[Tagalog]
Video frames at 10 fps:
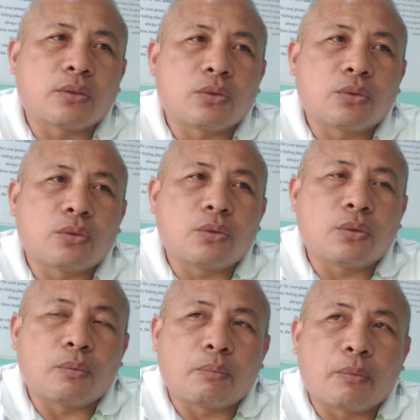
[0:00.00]
so
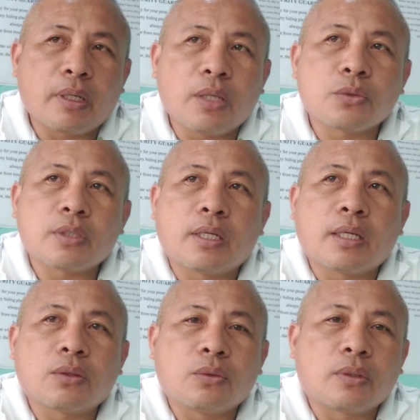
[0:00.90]
manay usa
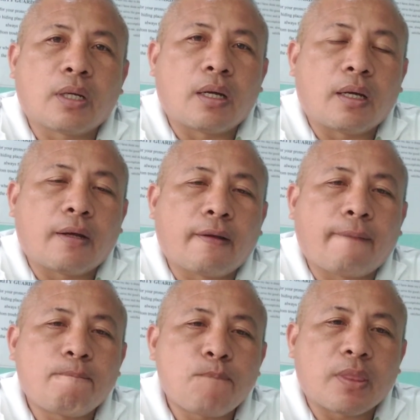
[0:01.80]
na to nga
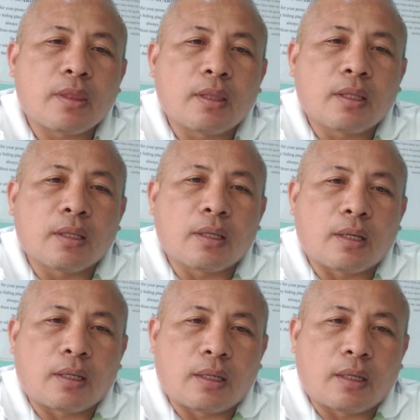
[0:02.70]

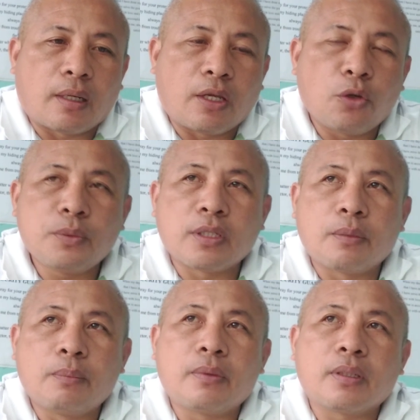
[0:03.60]
uh,
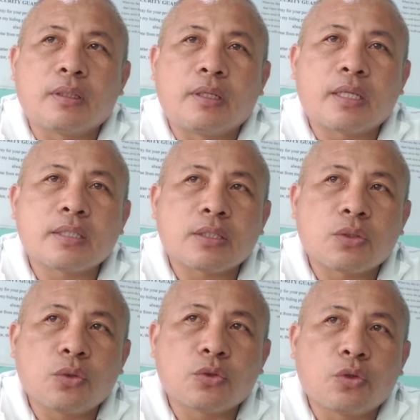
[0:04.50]
i-observe diya sa
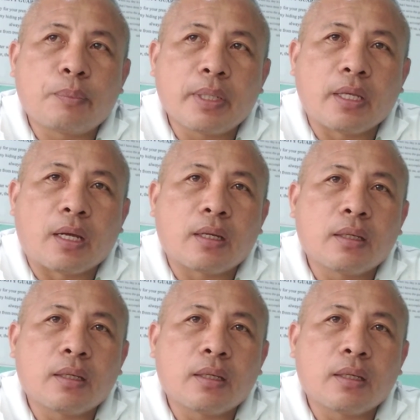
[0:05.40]
sulod kumpanya